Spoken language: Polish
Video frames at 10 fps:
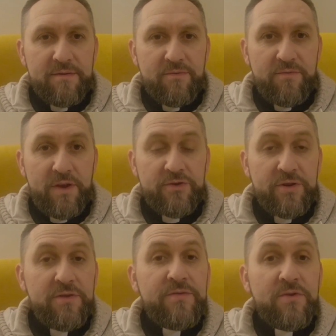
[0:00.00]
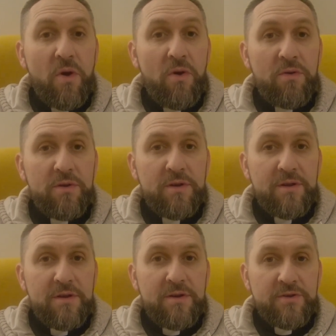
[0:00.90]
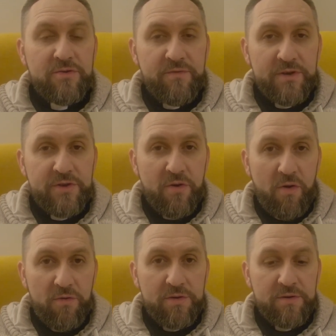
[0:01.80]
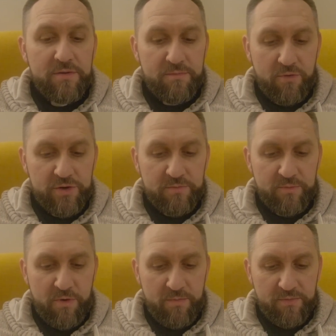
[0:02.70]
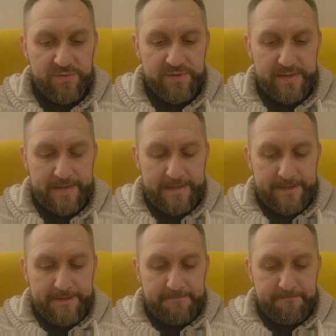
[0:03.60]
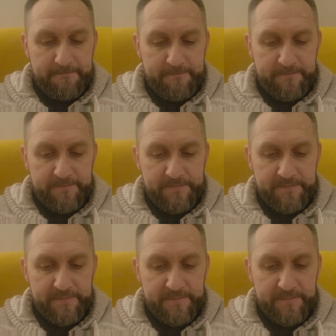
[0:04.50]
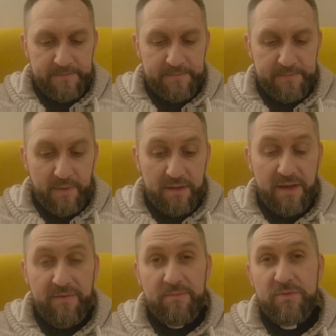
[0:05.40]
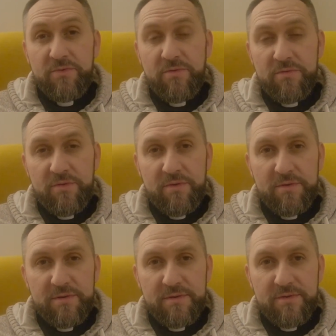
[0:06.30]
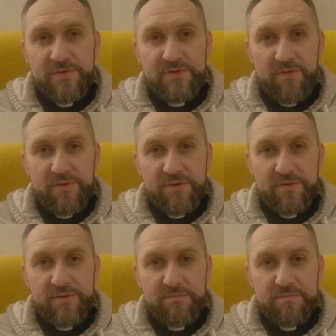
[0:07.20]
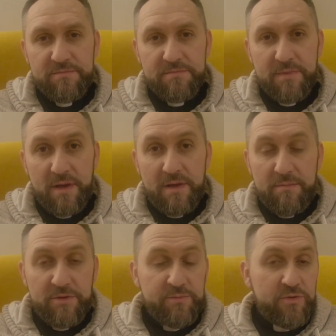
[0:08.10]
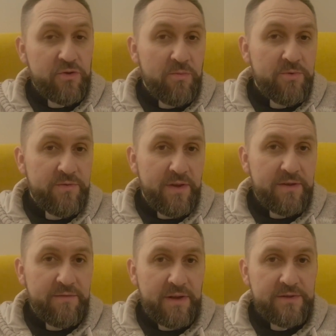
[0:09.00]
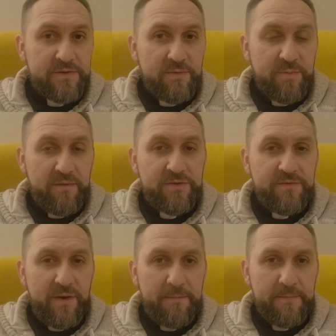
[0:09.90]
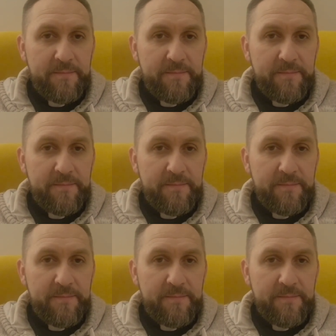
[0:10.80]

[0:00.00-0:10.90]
uwierzyli w to, że to właśnie on może mu pomóc. Mm, nie wiem, trudno to rozsądzić. Być może obydwie te wersje są prawdziwe.